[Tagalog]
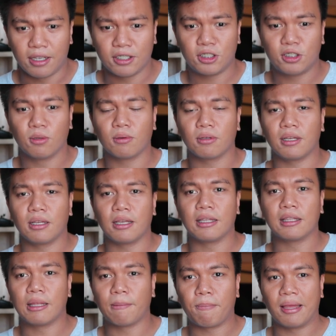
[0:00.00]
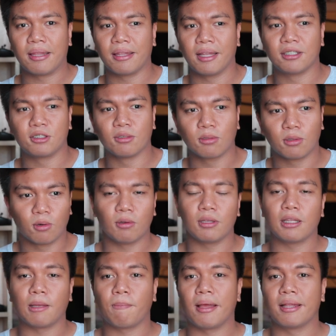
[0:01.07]
is yung independence, yung true
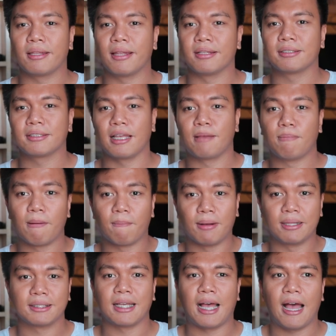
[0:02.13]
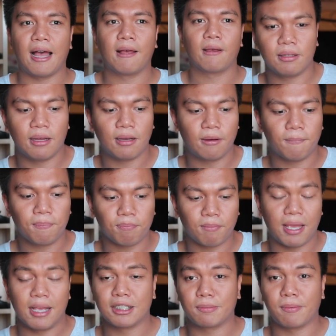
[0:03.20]
independence sa ibang bansa na
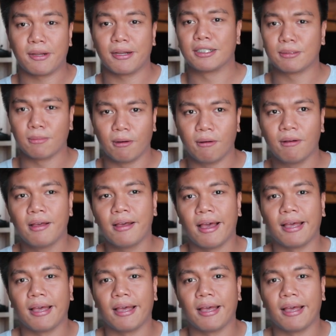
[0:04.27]
may experience mo.